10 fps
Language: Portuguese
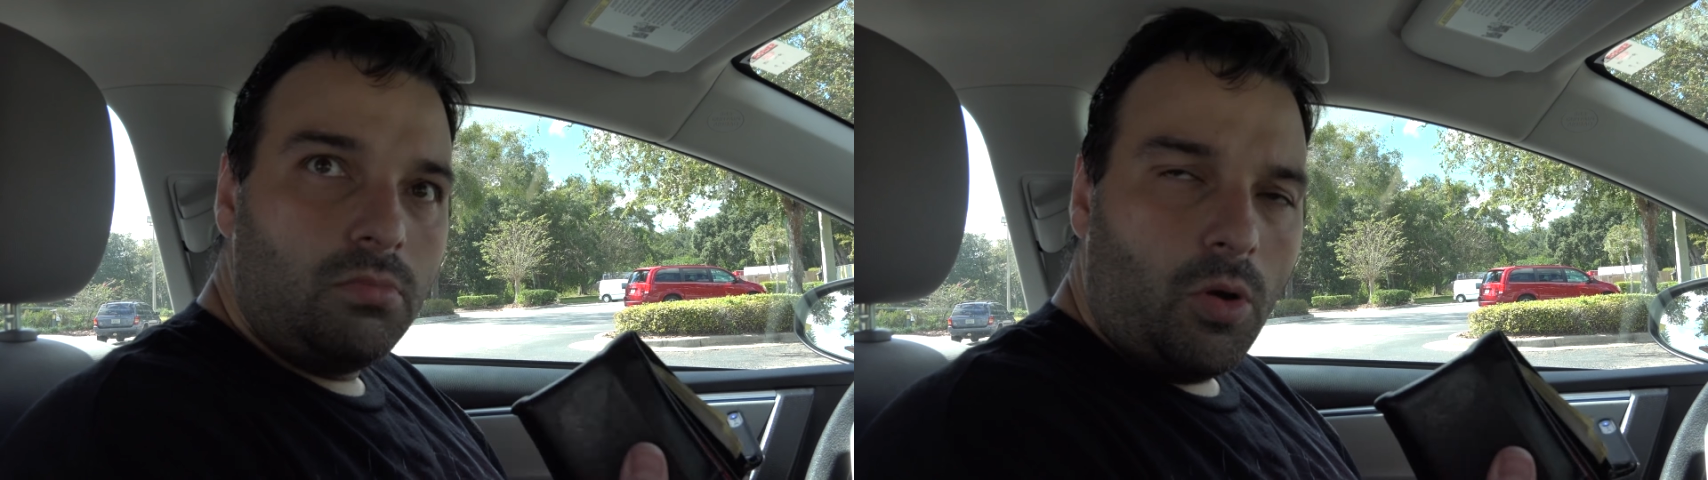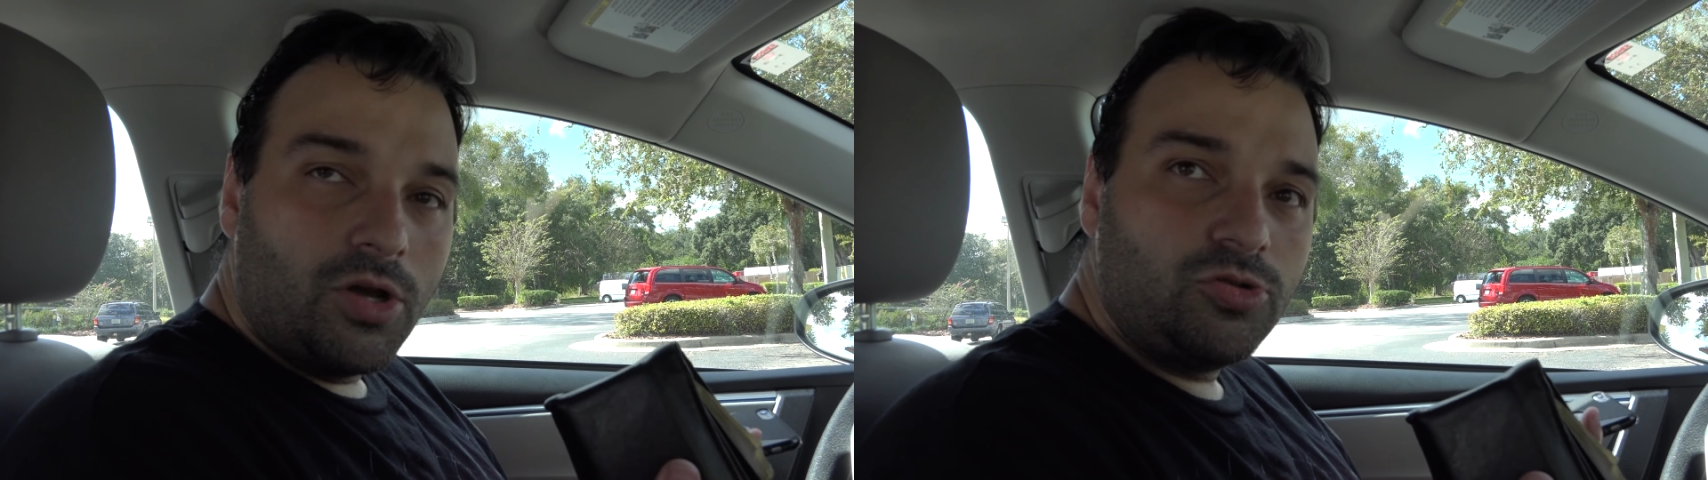
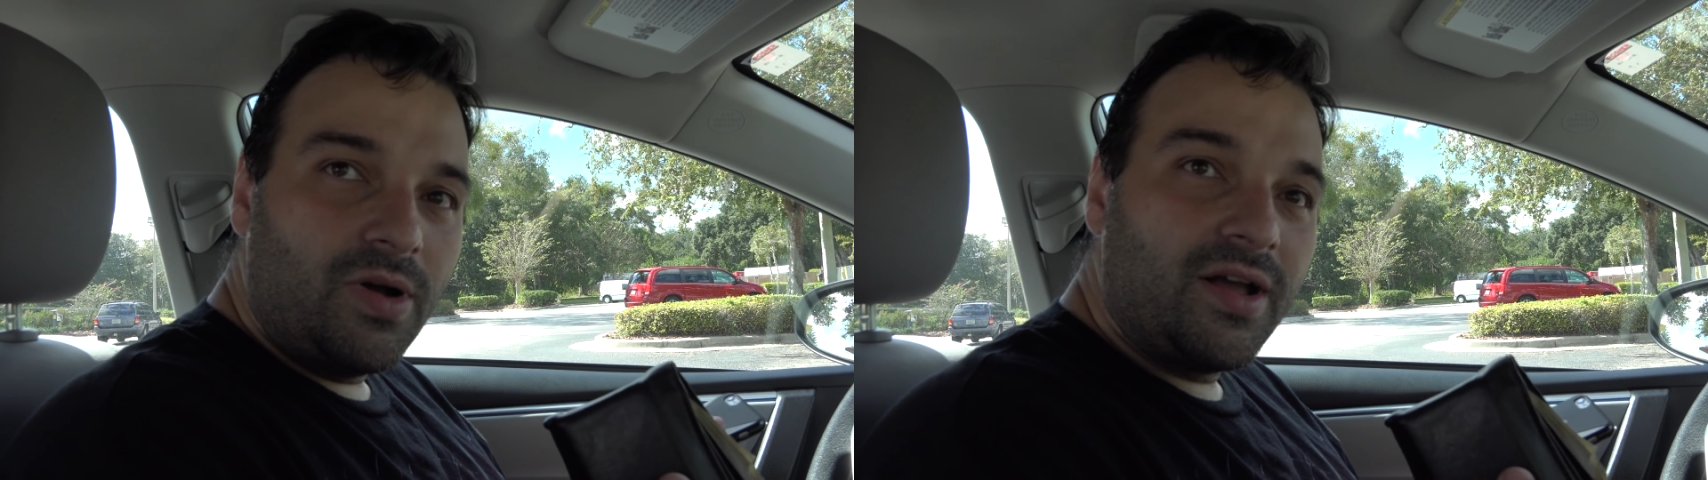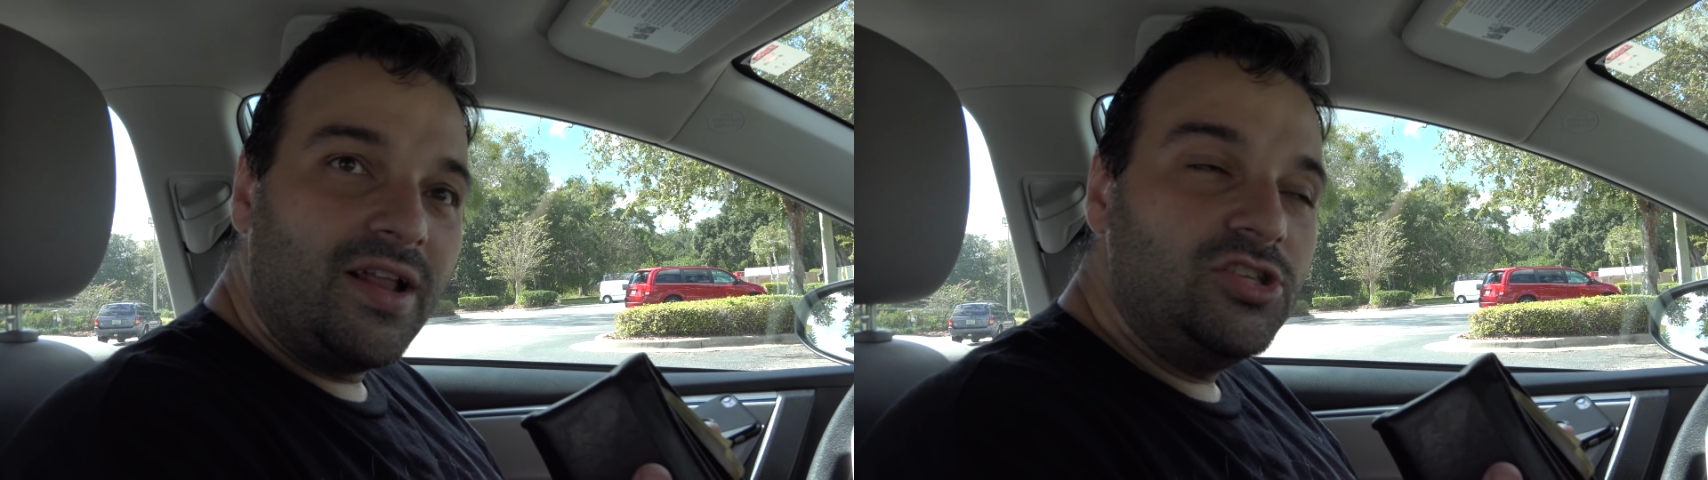Eu acho
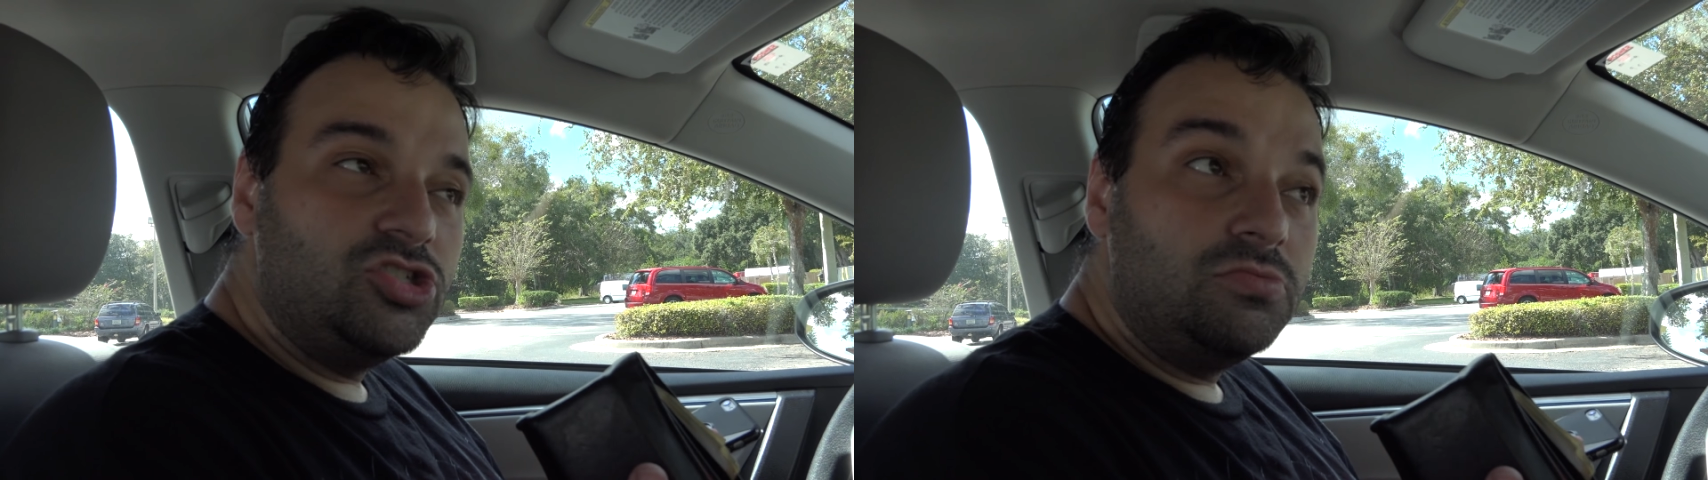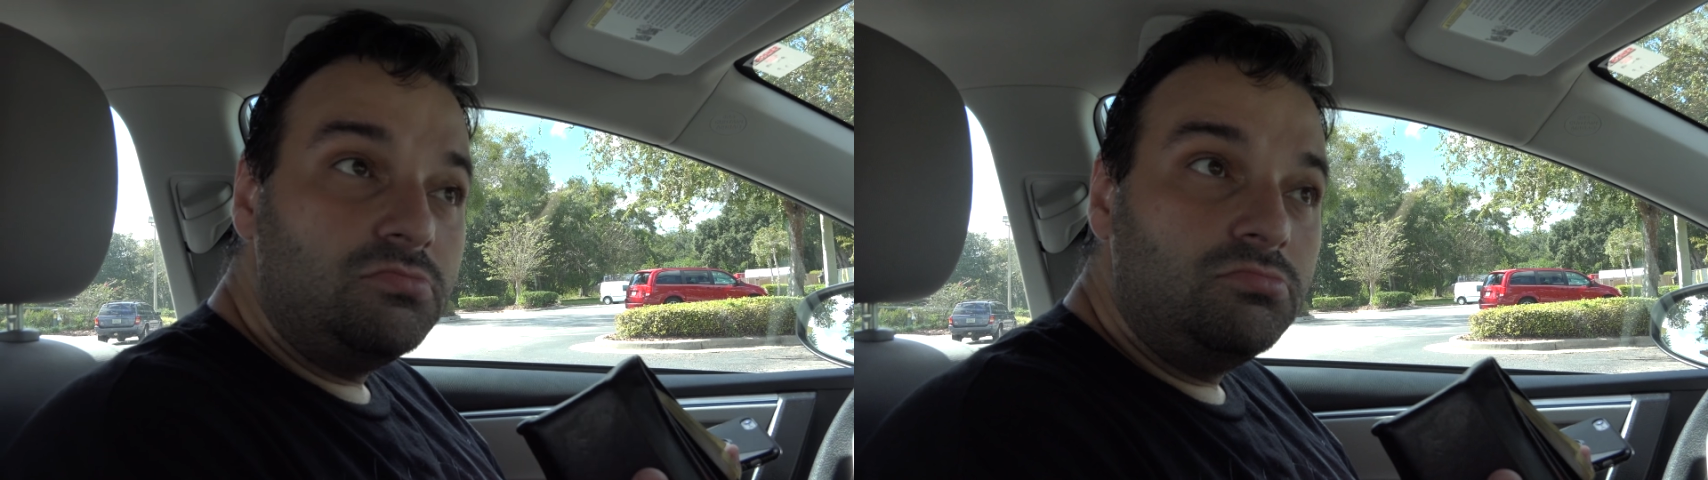uma
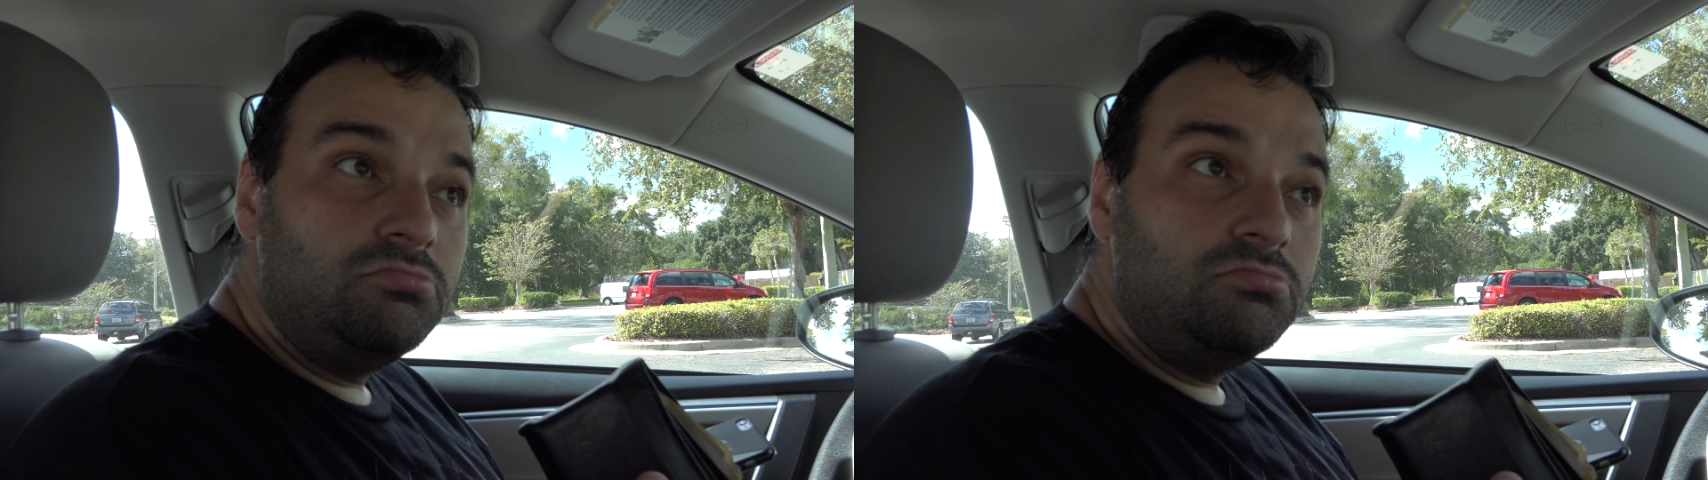grande